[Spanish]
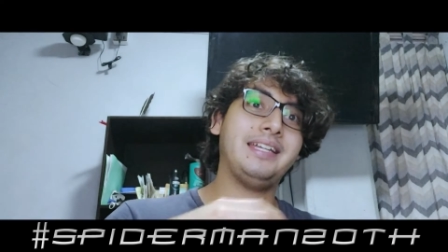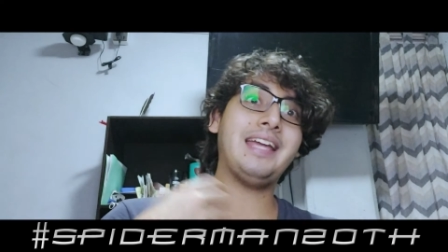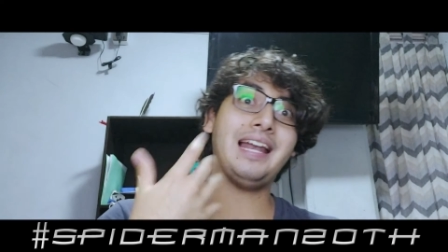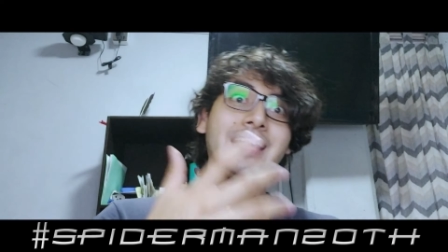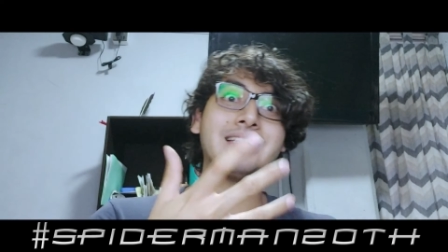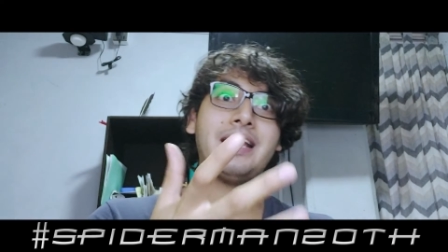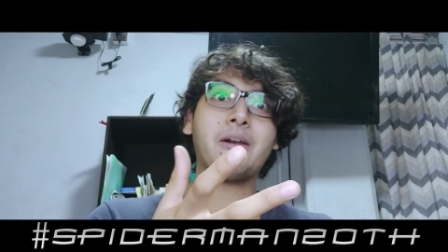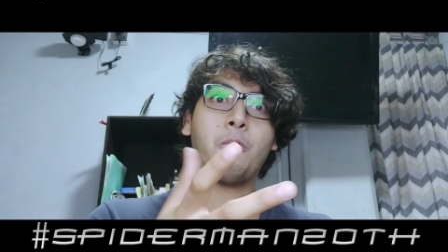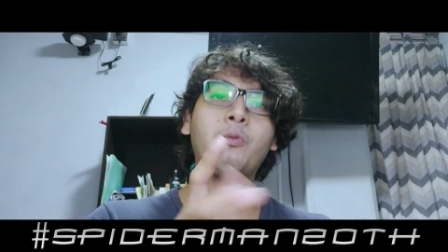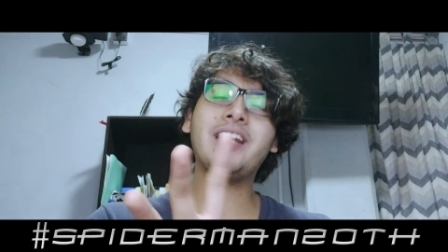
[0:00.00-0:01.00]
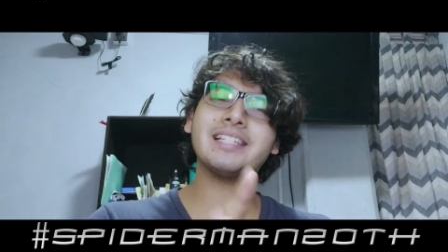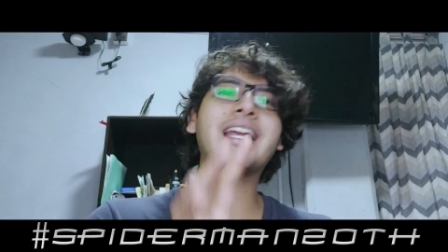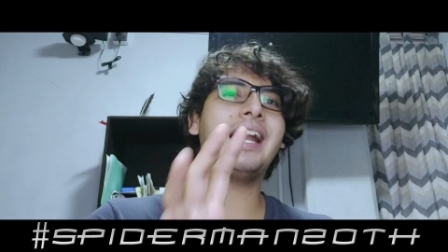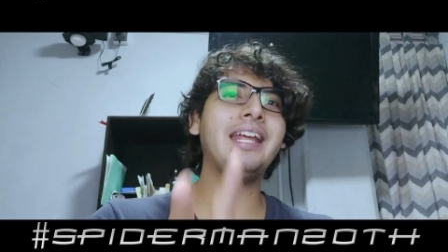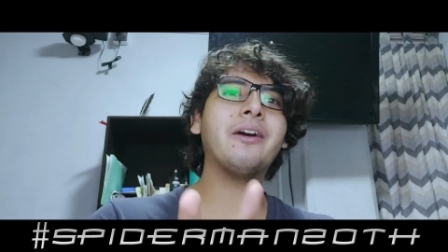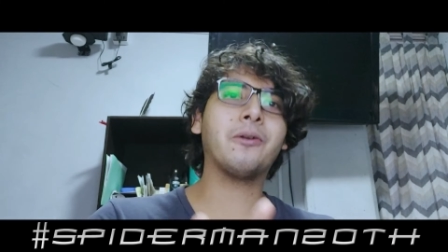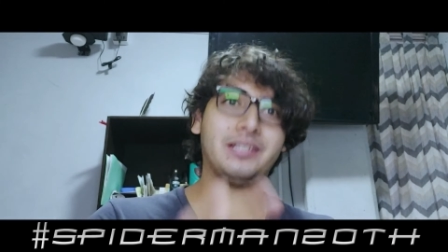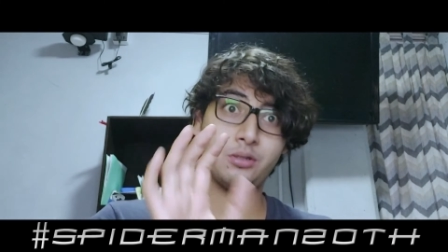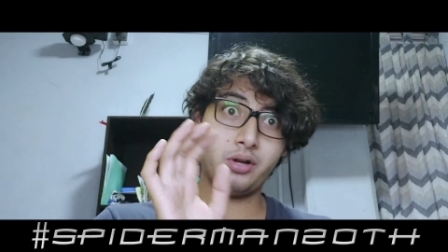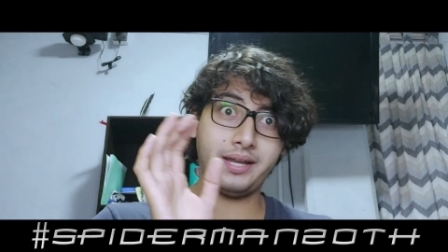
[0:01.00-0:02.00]
y al hacer un
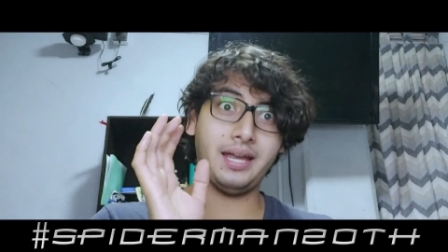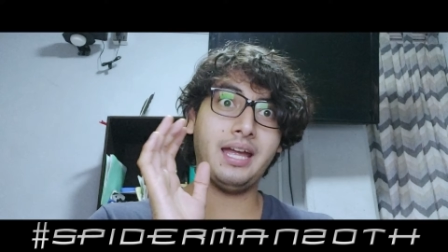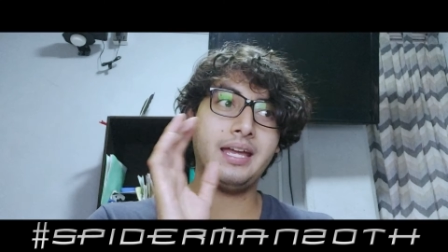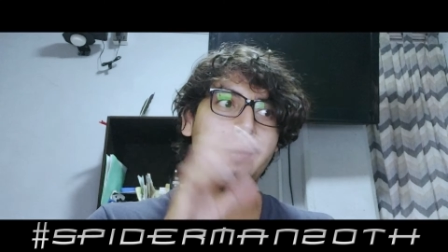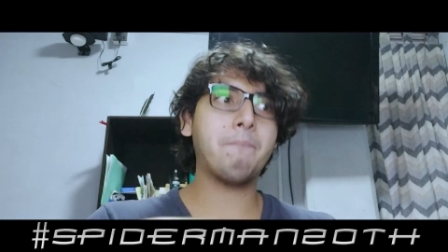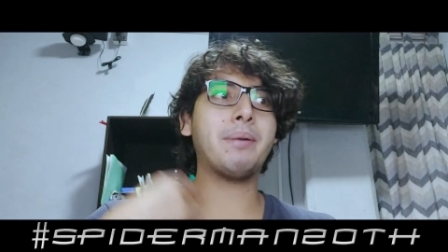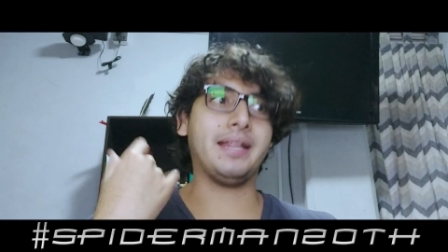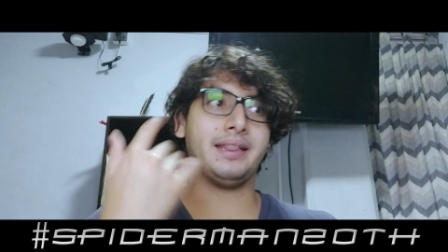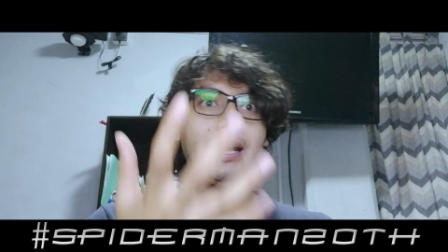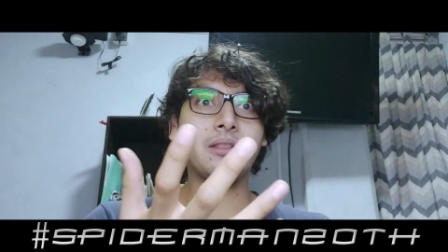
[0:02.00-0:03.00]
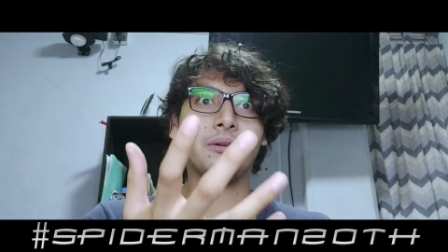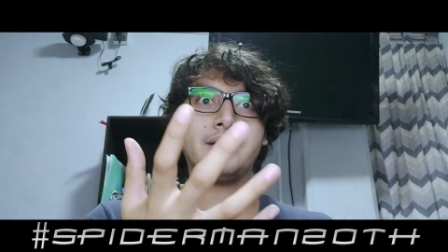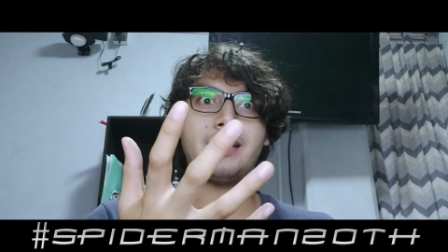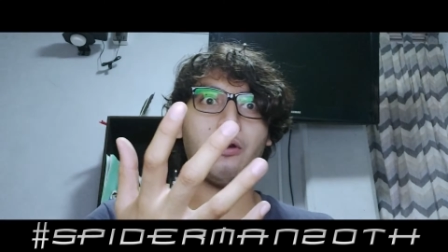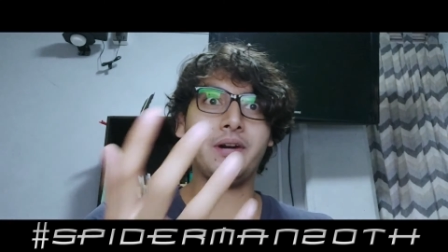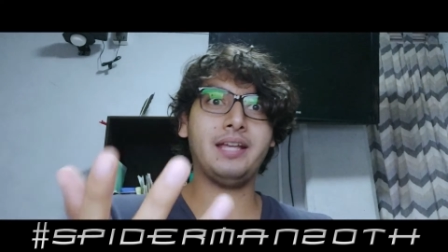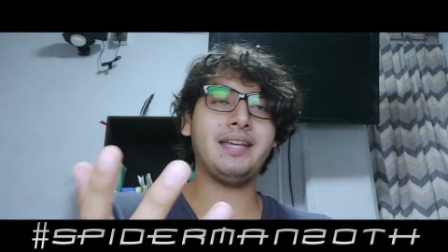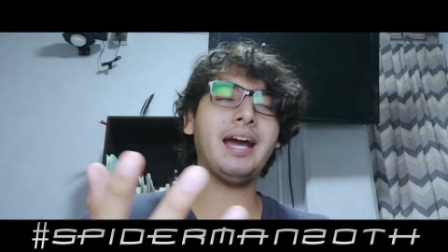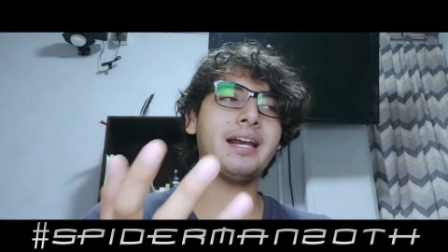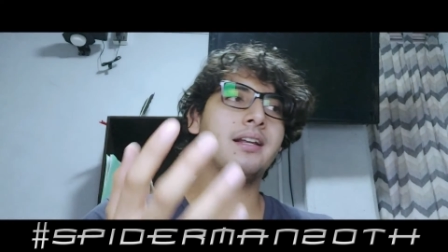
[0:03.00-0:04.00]
escaneo, que es lo que pretendo que se
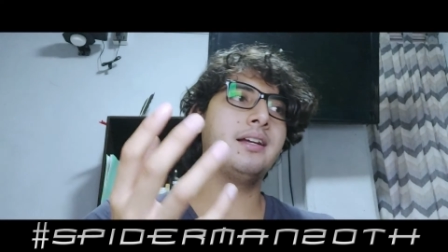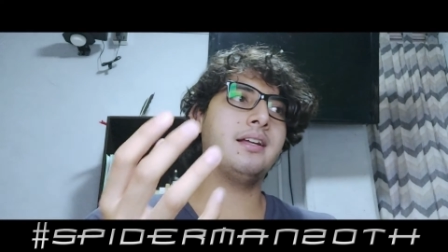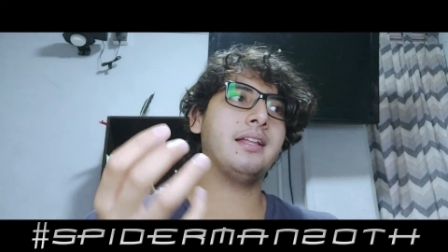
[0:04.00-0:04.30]
logre llegar,